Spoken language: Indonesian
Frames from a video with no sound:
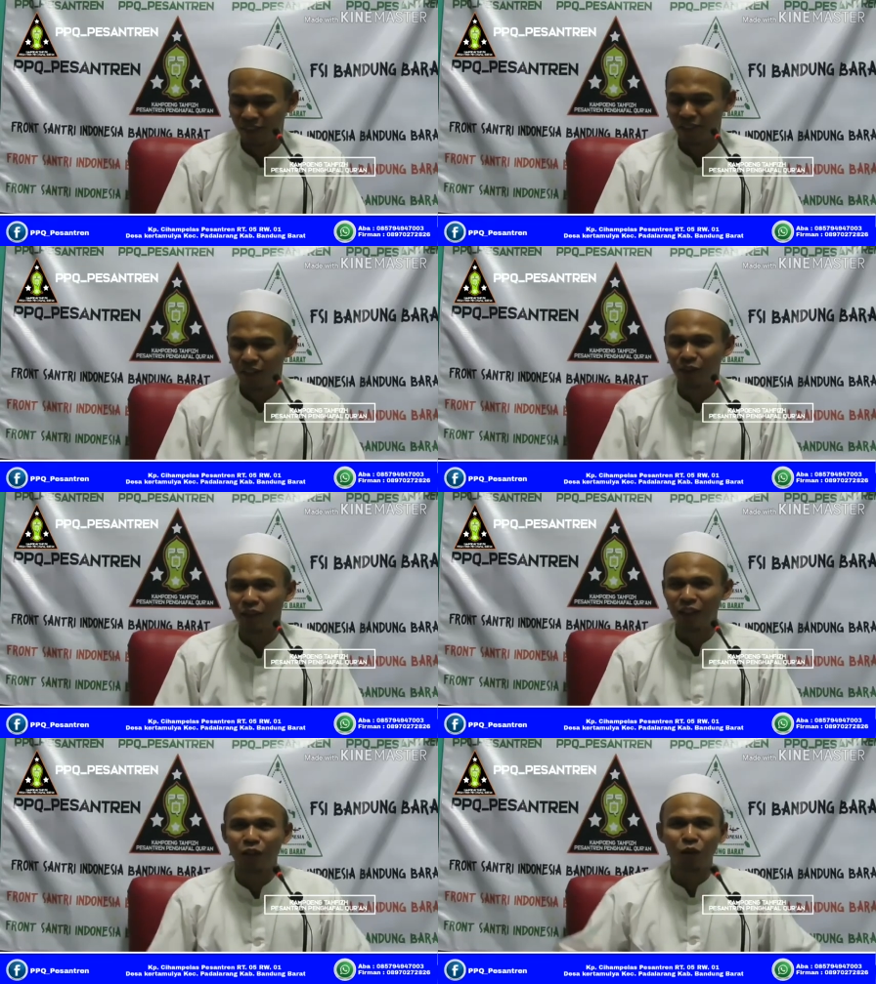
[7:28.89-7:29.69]
itu
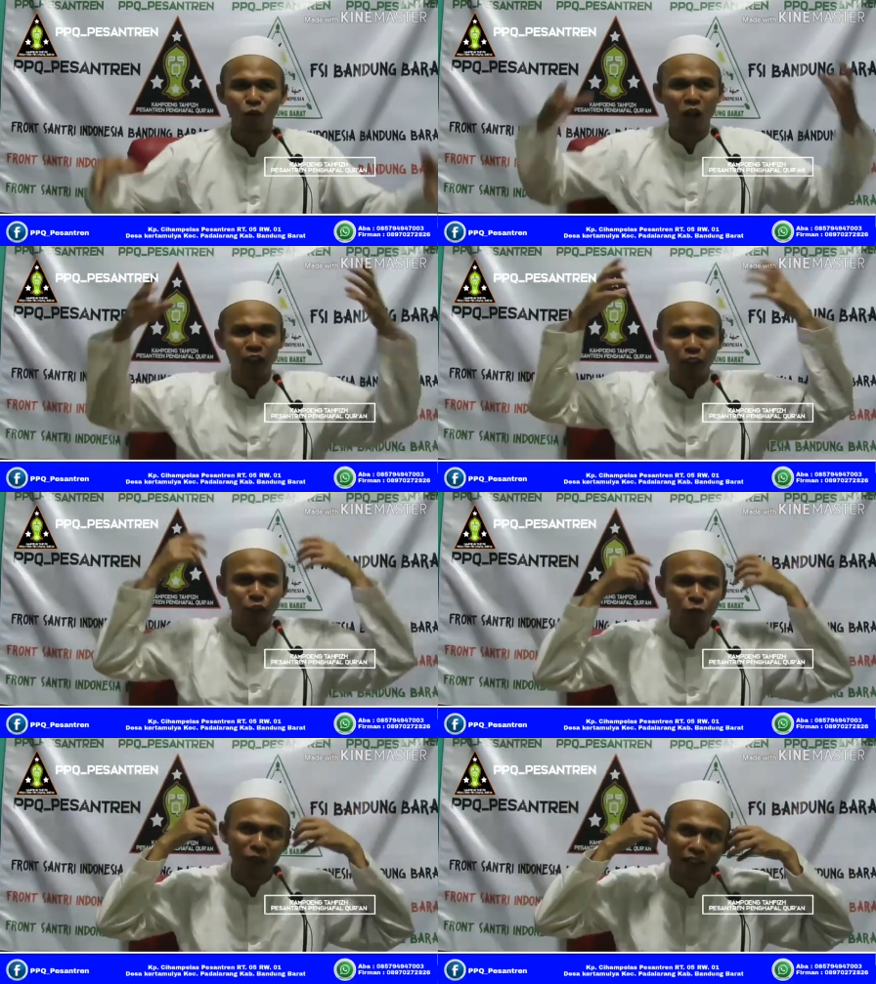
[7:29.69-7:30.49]
karena wali
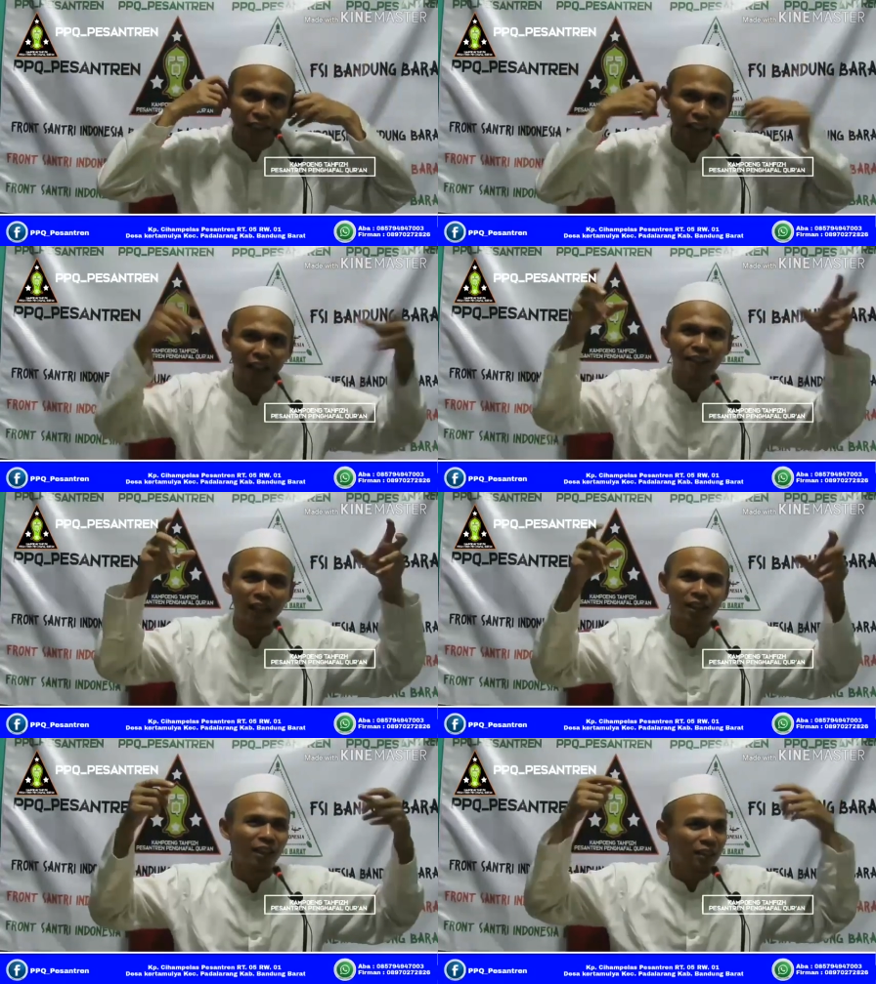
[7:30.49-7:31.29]
itu pendengarannya
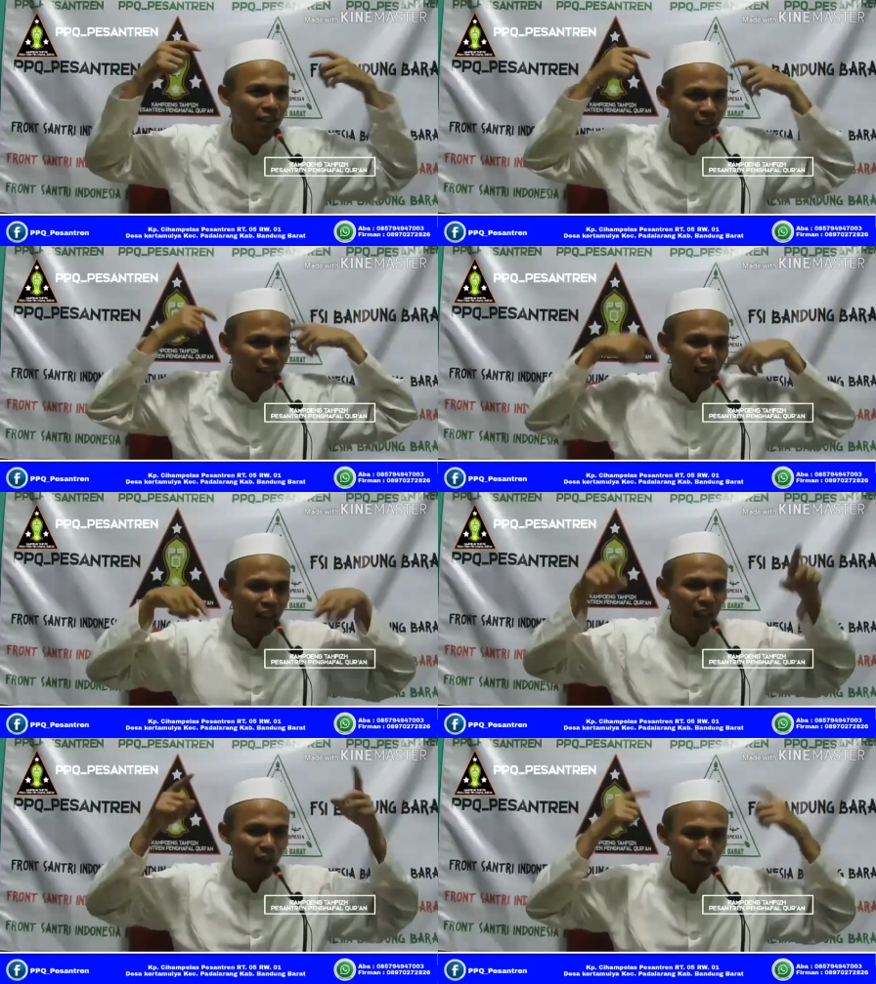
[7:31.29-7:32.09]
adalah di
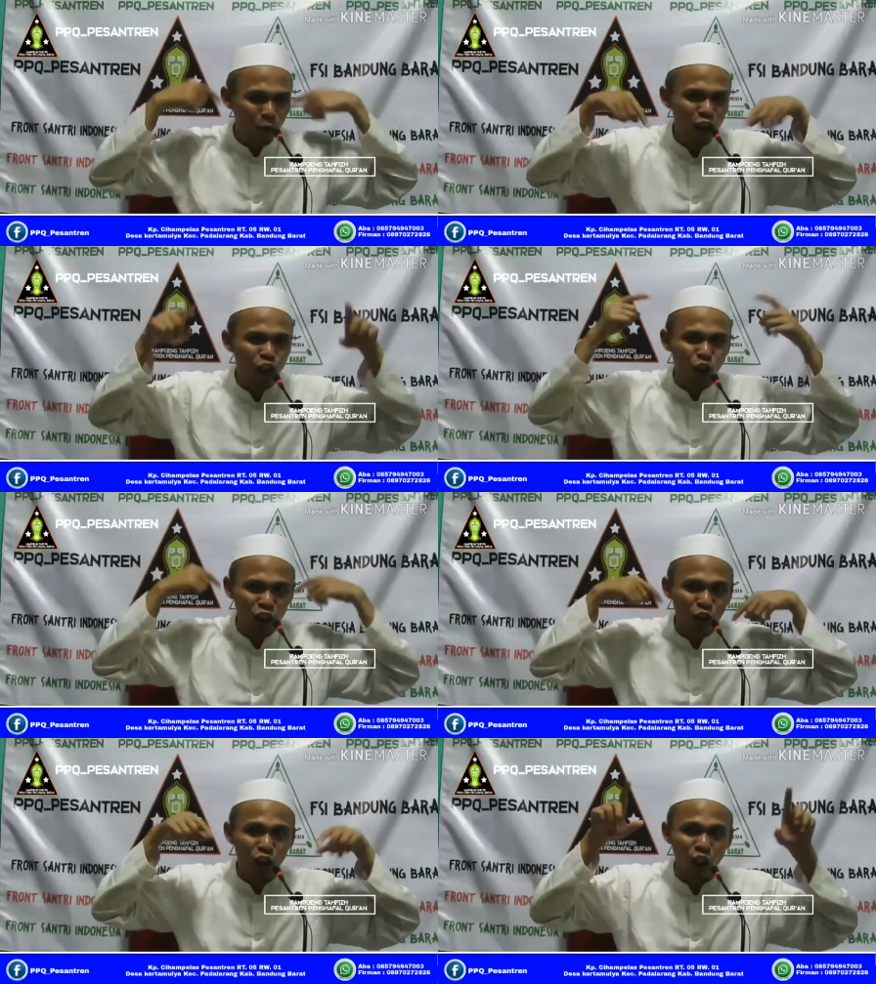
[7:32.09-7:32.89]
uh,
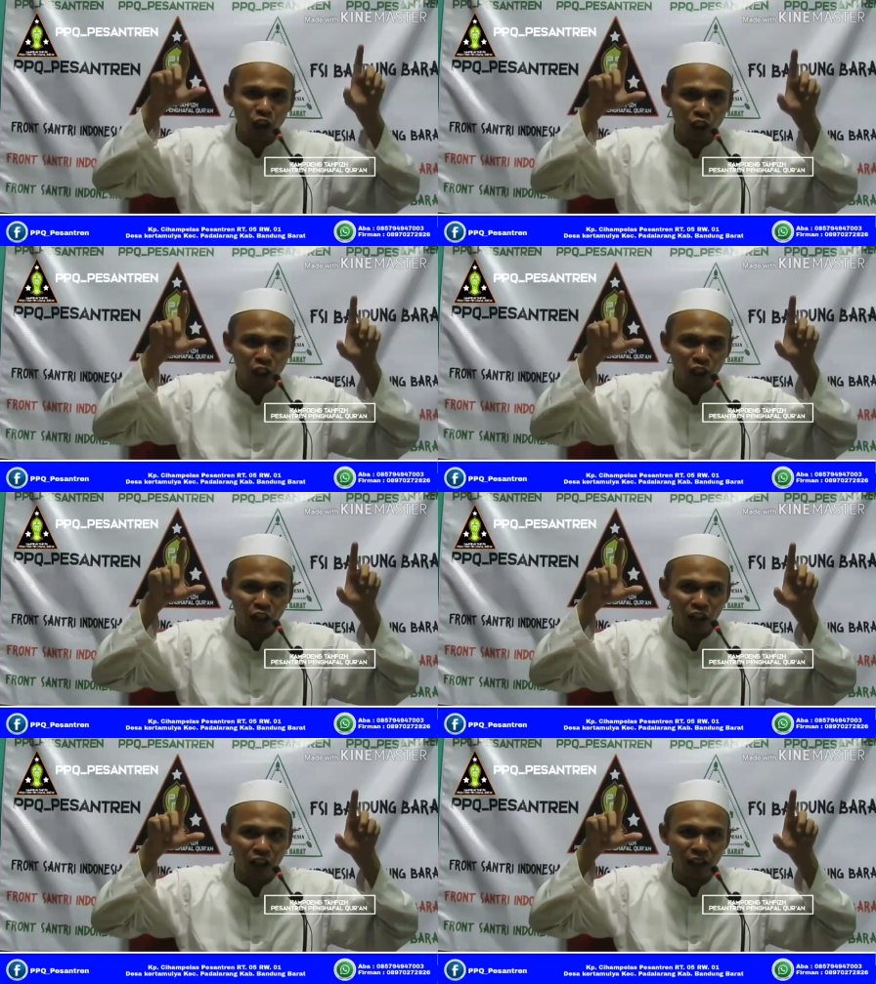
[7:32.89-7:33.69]
monitoring oleh Allah
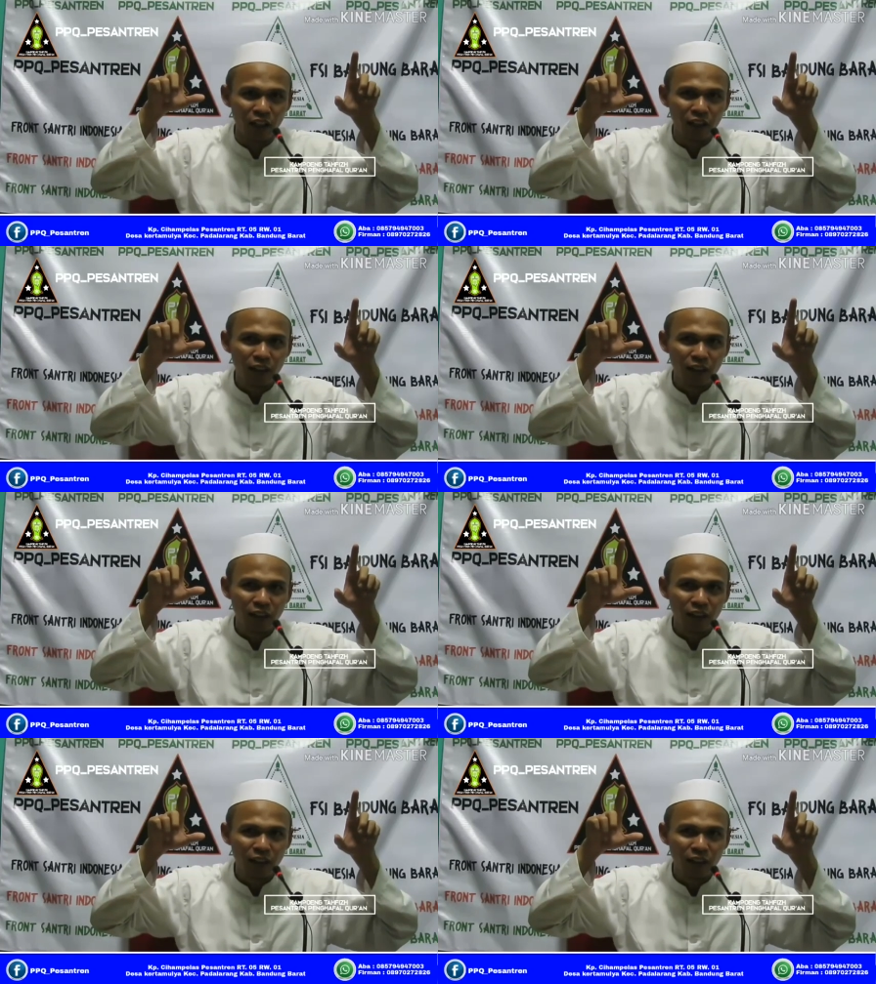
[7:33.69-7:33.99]
uh,